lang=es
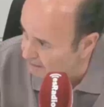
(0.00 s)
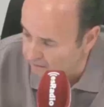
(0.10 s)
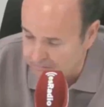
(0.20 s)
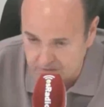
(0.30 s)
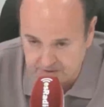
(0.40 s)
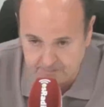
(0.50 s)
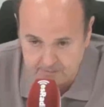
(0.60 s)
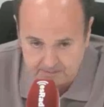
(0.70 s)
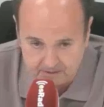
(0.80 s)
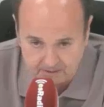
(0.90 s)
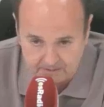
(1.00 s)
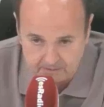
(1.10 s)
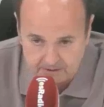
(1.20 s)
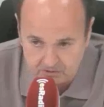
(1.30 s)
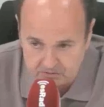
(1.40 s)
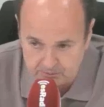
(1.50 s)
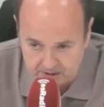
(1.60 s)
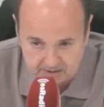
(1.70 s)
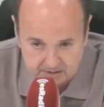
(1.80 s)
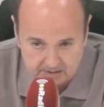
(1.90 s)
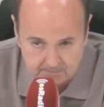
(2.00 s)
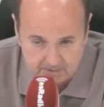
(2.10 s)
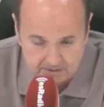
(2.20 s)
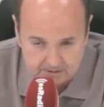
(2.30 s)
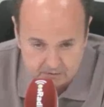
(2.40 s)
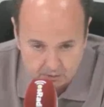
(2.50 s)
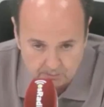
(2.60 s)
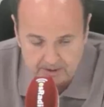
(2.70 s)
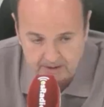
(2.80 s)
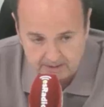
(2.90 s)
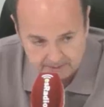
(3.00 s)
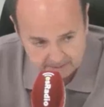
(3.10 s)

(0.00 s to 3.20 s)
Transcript: como siempre, para recibir a los vigentes campeones de Europa,